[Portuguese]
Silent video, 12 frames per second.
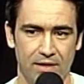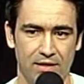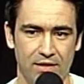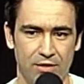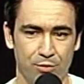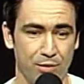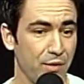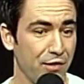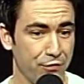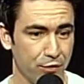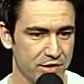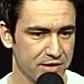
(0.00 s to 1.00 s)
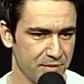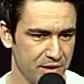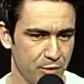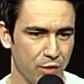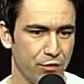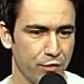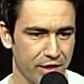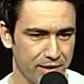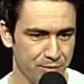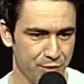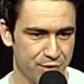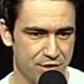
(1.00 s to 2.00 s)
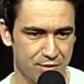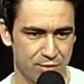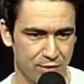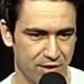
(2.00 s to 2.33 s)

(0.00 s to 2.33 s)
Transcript: e o meu avô também. Meu avô era músico,